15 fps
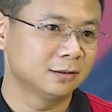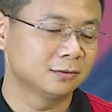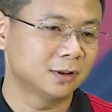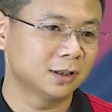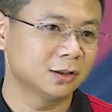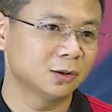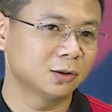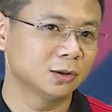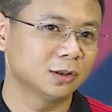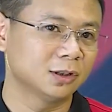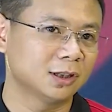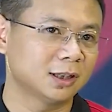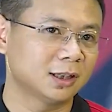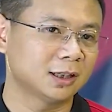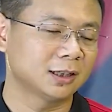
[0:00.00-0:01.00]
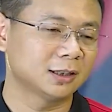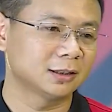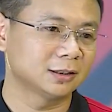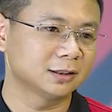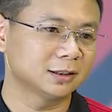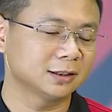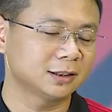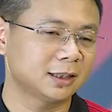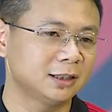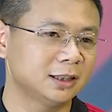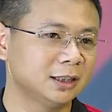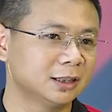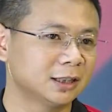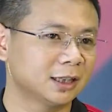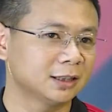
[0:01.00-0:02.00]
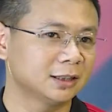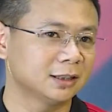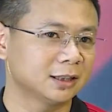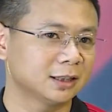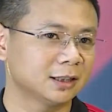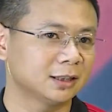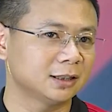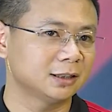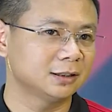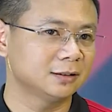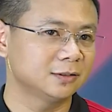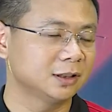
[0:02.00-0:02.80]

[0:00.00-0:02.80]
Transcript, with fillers: và rồi là sẽ nhìn ra những cái